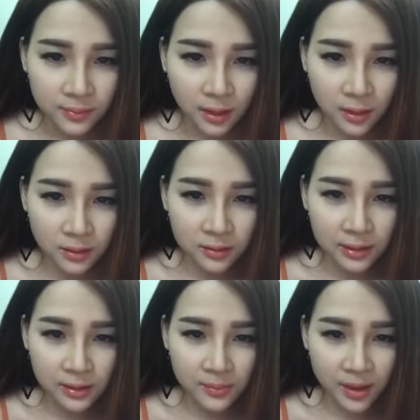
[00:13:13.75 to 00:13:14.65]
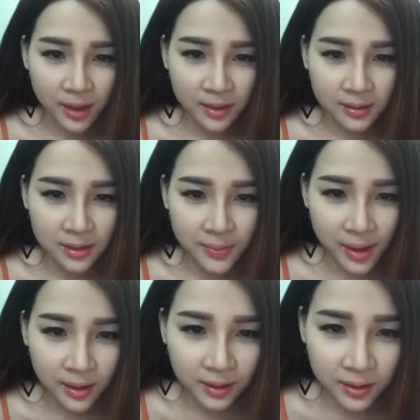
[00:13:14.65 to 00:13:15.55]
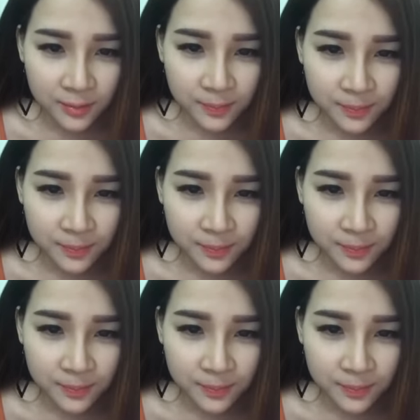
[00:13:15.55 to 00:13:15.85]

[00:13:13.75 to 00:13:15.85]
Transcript: Ừ, Lương Bích Thanh đi xếp hàng đi.